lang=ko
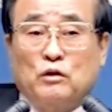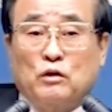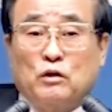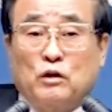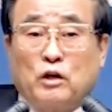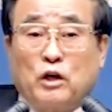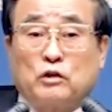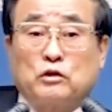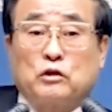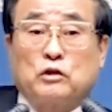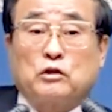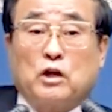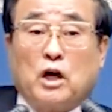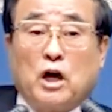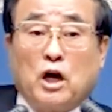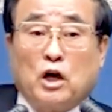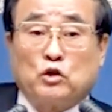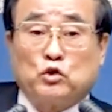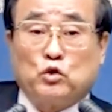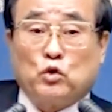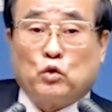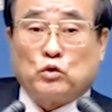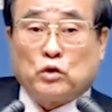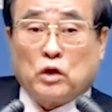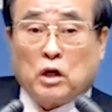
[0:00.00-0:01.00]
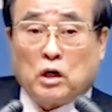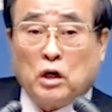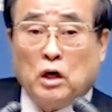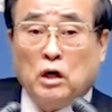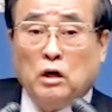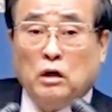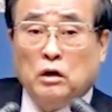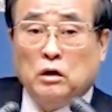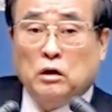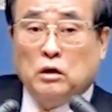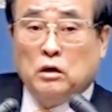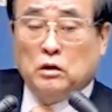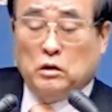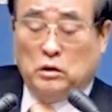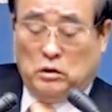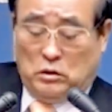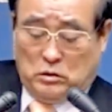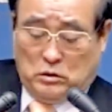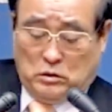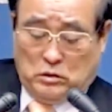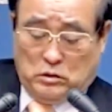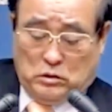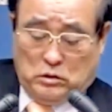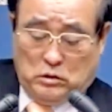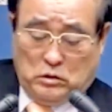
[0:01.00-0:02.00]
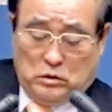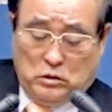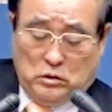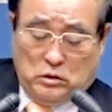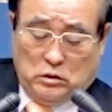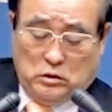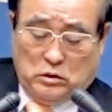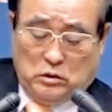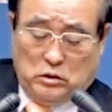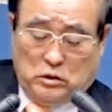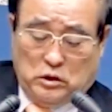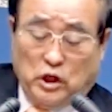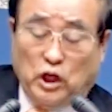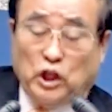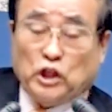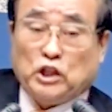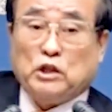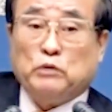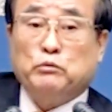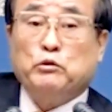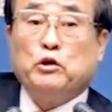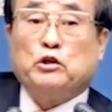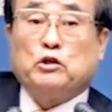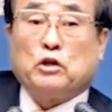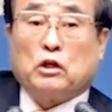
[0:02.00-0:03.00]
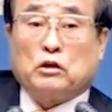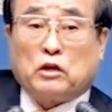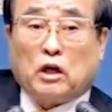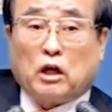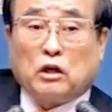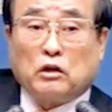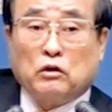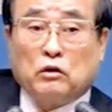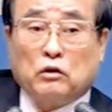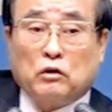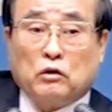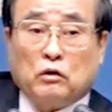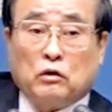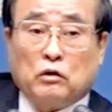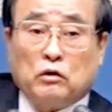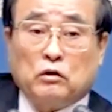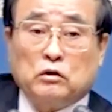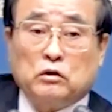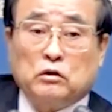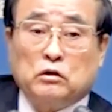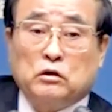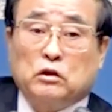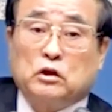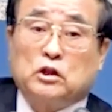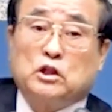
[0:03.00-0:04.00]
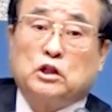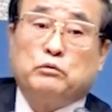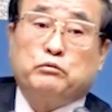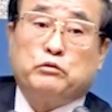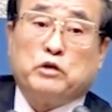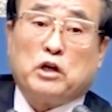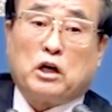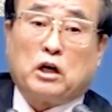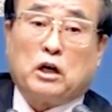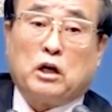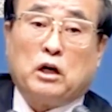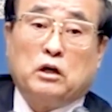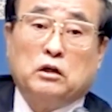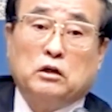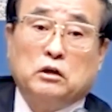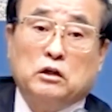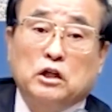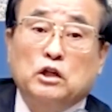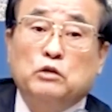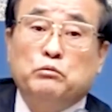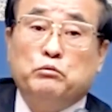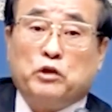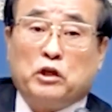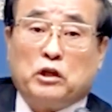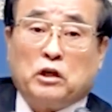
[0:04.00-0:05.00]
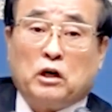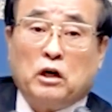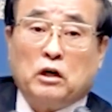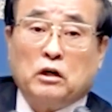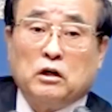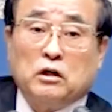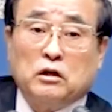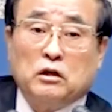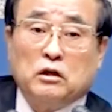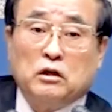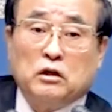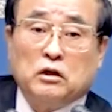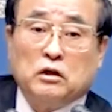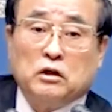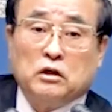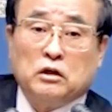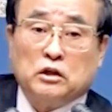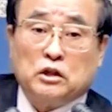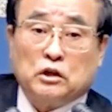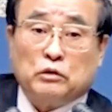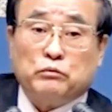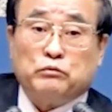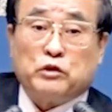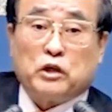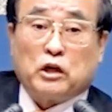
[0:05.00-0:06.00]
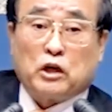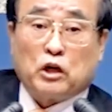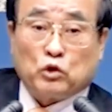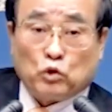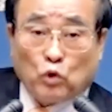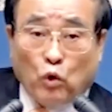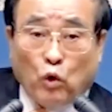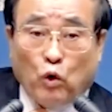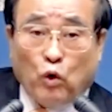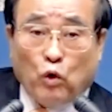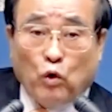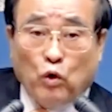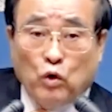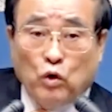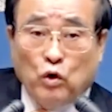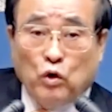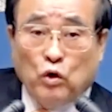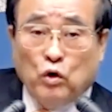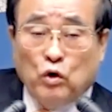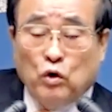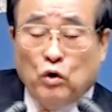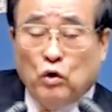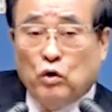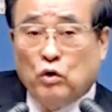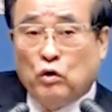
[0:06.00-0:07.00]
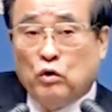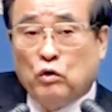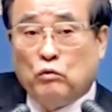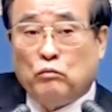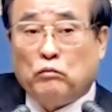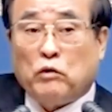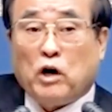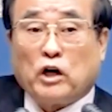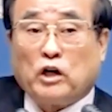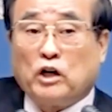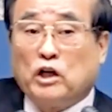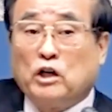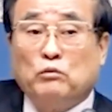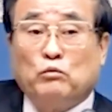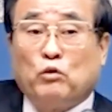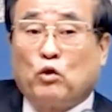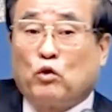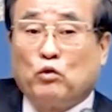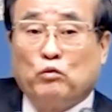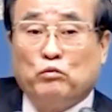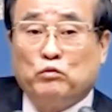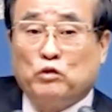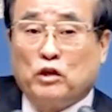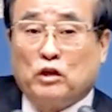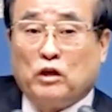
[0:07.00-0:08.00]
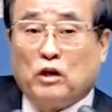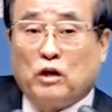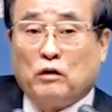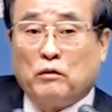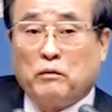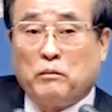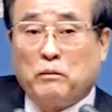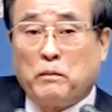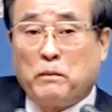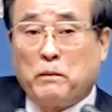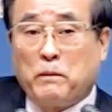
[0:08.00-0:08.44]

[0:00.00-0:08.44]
그래서 창조자가 죄짐을 졌다는 거. 이 십자가 의입니다. 십자가 도. 마귀는 모릅니다.